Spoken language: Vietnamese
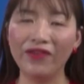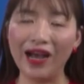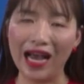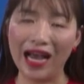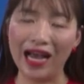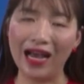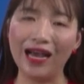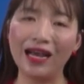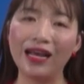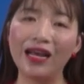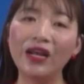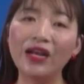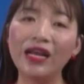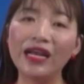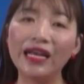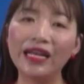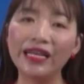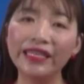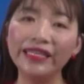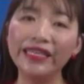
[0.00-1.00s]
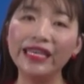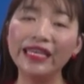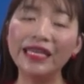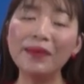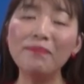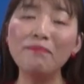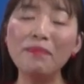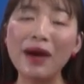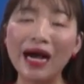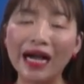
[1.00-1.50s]
và những
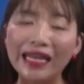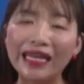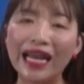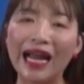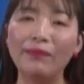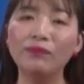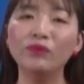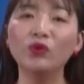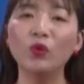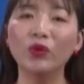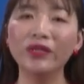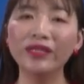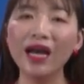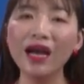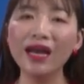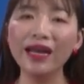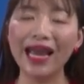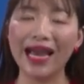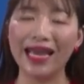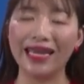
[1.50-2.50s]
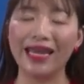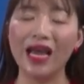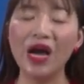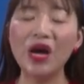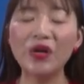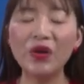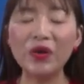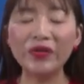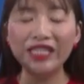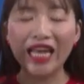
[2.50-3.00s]
cái mặc cảm tuổi thơ này
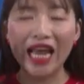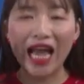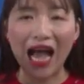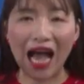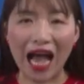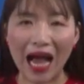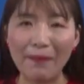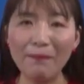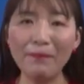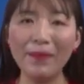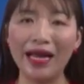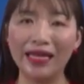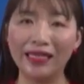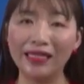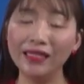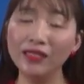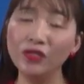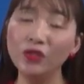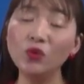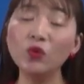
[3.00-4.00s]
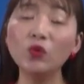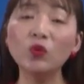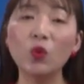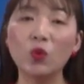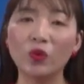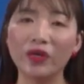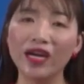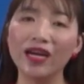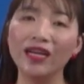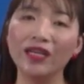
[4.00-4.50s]
nó sẽ ám ảnh suốt
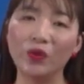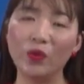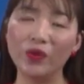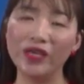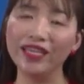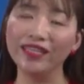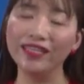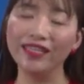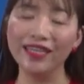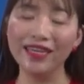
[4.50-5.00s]
cuộc đời của những